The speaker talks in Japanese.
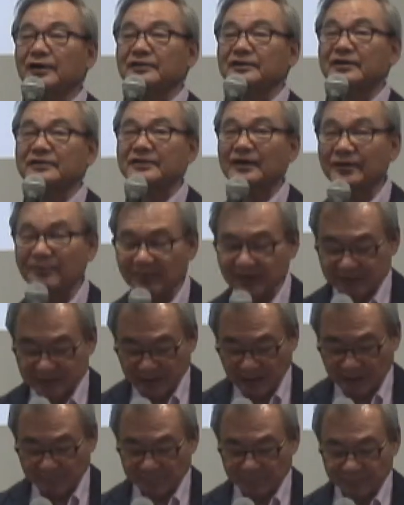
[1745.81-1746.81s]
ら出されまし
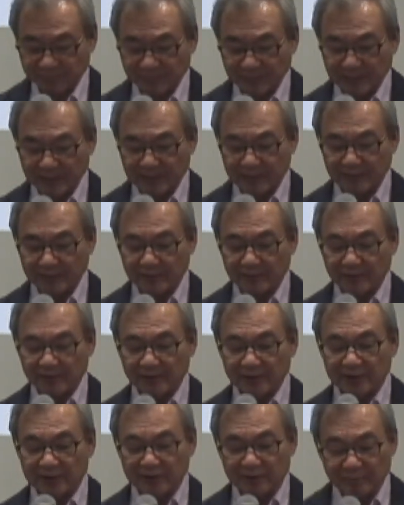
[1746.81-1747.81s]
た。
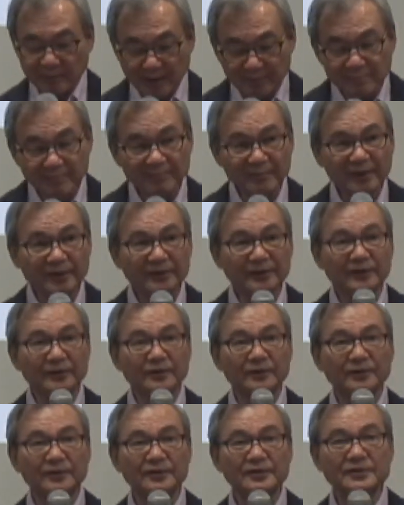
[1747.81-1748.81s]
2番目
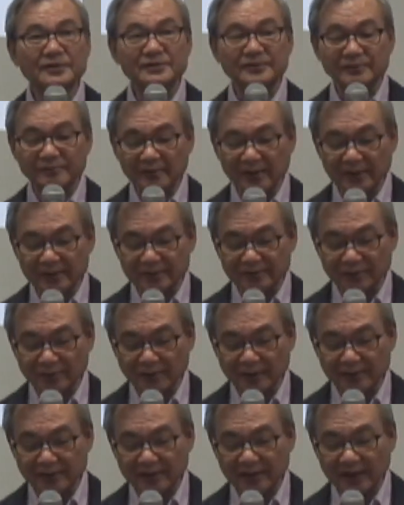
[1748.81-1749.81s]
にイエスは
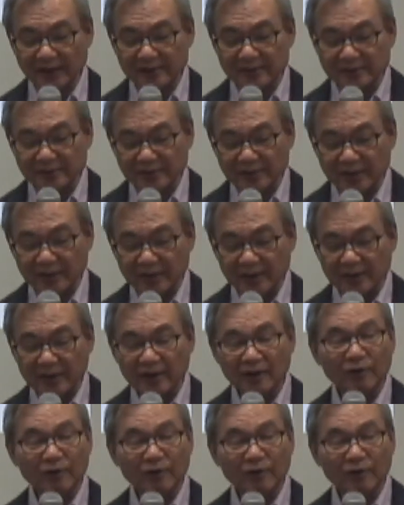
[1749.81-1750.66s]
それに対して